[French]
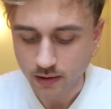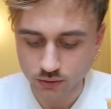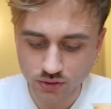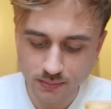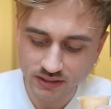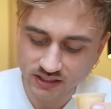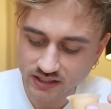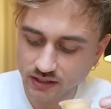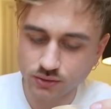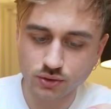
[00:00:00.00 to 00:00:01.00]
alors je sais pas si c'est
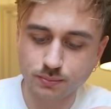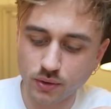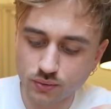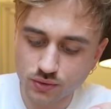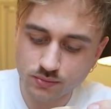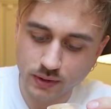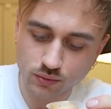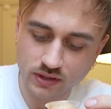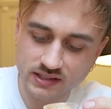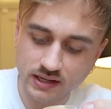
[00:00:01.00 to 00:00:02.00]
la sauce burgouze, mais en tout
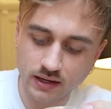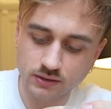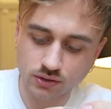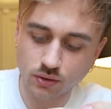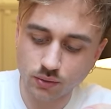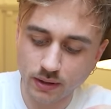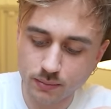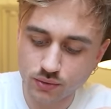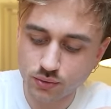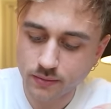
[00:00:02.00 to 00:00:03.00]
cas ça sent le barbecue.